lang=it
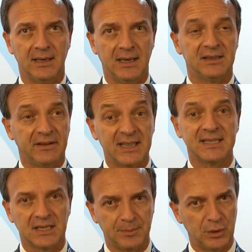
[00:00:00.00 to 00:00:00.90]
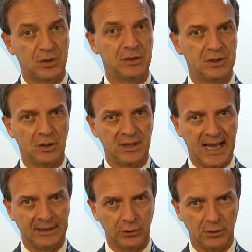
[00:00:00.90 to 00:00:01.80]
eh, deve essere
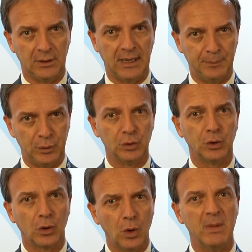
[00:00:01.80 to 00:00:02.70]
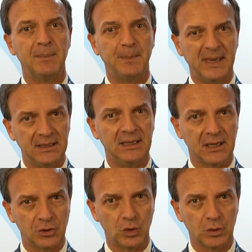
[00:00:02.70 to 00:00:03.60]
posizionato appunto come
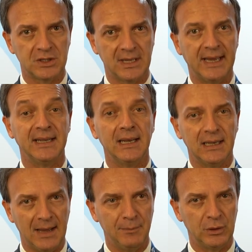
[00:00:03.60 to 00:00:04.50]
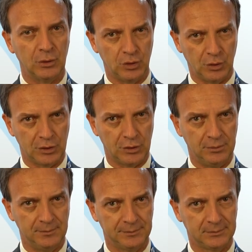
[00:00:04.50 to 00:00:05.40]
pedina giusta e nell'ambito
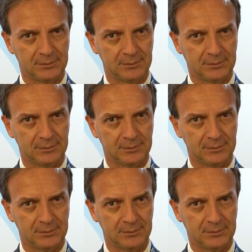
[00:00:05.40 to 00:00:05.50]
giusto.